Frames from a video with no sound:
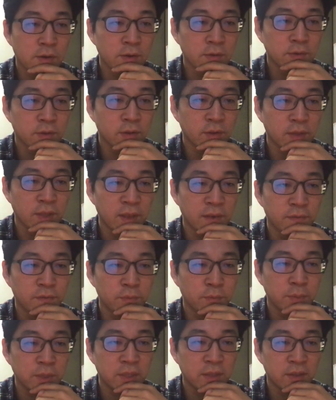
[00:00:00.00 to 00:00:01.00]
그래서 df
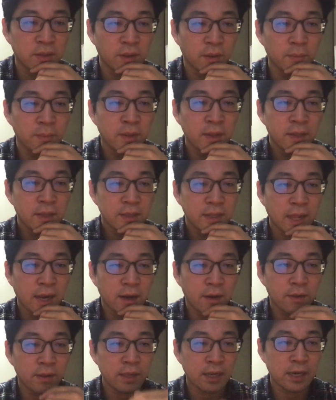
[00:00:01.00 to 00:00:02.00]
midterm
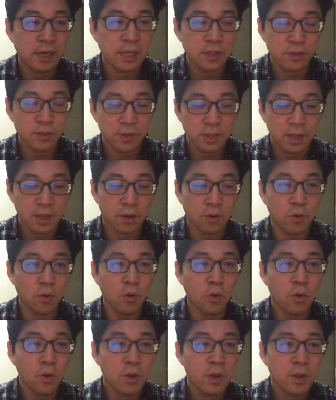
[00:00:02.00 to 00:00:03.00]
달러 english
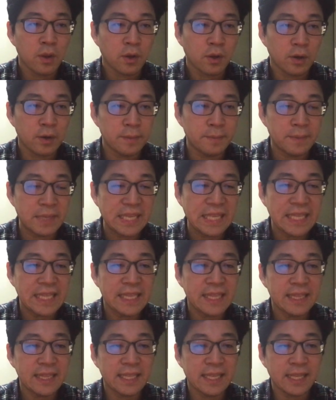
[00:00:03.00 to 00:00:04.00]
하고 그걸
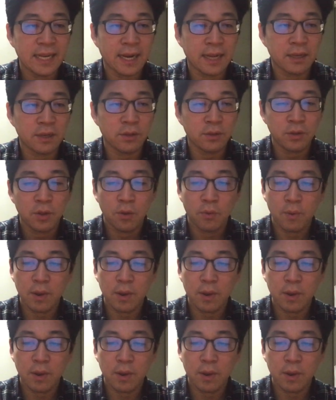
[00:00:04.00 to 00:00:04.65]
mean이라는